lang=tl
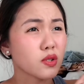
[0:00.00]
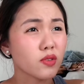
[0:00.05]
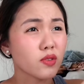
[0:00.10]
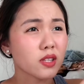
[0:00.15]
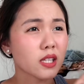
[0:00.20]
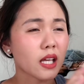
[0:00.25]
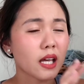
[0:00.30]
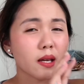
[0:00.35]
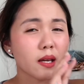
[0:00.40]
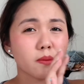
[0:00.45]
of the
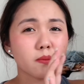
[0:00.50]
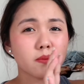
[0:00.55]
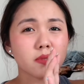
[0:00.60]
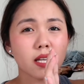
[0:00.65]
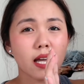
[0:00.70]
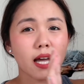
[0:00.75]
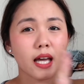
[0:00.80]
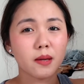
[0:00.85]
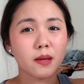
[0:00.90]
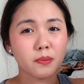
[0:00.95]
time, sa
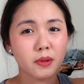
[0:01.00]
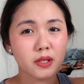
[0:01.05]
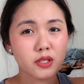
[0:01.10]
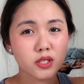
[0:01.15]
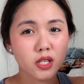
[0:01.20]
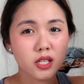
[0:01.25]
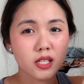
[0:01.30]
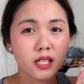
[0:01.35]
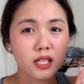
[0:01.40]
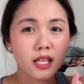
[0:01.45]
iPad
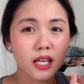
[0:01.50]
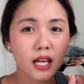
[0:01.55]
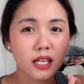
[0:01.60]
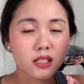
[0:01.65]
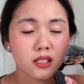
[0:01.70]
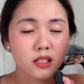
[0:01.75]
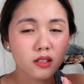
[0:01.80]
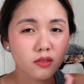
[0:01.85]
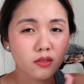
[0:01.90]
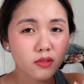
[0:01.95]
siya nag edit
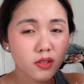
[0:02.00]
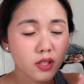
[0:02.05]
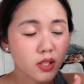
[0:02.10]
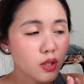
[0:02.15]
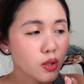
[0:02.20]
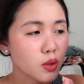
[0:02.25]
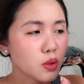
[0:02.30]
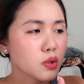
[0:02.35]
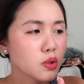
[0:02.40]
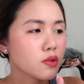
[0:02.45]
ng
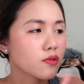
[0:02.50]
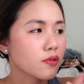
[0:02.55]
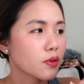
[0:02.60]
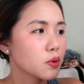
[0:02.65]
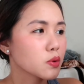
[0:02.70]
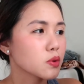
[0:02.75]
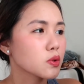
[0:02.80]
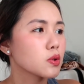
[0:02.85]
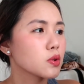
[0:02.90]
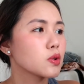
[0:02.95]
videos,
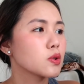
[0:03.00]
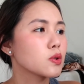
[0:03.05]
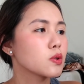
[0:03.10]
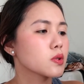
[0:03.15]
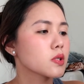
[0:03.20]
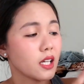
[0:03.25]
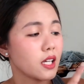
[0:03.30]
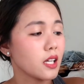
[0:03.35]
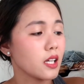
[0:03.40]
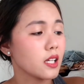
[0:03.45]

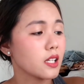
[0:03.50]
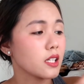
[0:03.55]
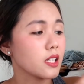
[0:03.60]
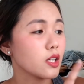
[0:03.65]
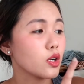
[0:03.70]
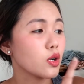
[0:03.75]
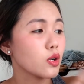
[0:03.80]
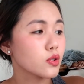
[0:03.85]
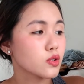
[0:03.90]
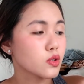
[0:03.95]
photos, and he
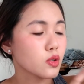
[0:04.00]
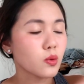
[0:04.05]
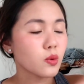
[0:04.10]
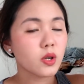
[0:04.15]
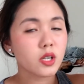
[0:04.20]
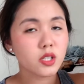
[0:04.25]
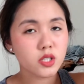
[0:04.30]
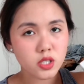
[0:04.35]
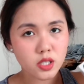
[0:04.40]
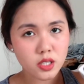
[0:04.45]
also
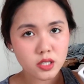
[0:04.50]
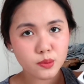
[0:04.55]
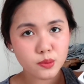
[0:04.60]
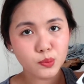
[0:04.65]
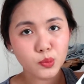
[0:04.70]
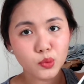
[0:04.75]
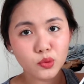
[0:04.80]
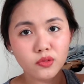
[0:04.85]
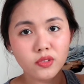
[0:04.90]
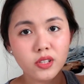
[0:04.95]
watches
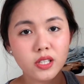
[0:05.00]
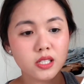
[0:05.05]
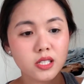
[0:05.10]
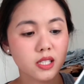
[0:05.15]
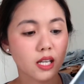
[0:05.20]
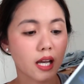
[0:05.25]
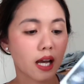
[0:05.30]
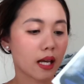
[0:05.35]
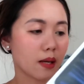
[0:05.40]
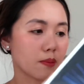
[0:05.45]
movies
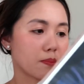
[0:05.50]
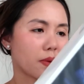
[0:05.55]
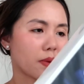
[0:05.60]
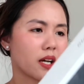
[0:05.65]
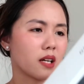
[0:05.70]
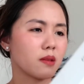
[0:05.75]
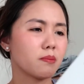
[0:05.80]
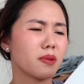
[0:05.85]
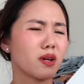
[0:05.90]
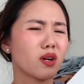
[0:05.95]
sa
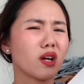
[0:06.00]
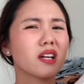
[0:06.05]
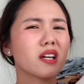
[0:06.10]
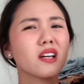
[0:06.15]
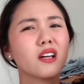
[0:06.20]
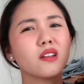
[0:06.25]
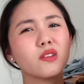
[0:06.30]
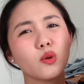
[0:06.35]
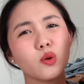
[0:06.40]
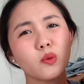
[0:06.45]
iPad. Pero I
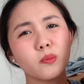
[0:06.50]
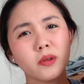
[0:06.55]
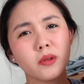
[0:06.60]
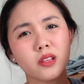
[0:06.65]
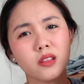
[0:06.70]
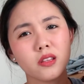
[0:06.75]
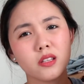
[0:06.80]
can't open